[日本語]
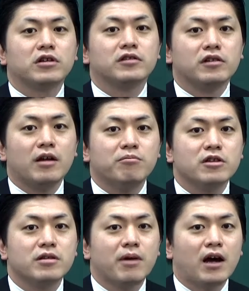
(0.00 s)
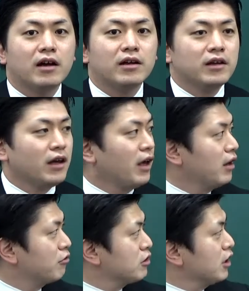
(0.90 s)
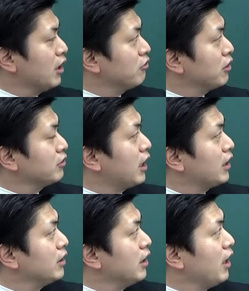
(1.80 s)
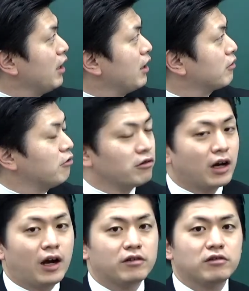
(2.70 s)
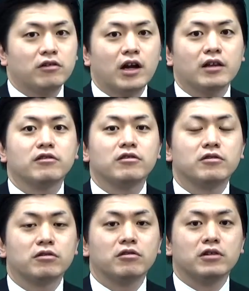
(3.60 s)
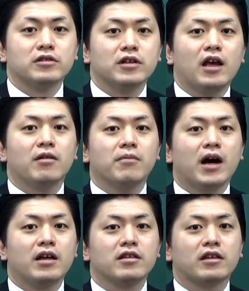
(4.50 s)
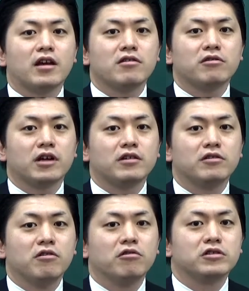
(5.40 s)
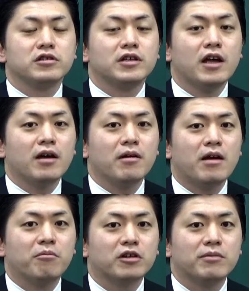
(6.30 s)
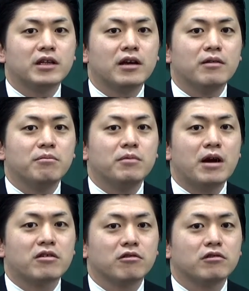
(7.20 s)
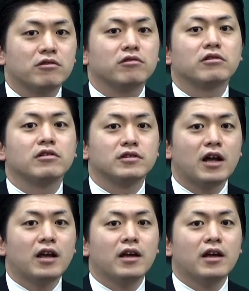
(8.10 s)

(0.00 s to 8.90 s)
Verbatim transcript: ですね、虫歯、こちらがどれぐらい効果があるのかということをですね、患者対象研究のオッズ比で求めてみましょうということですね。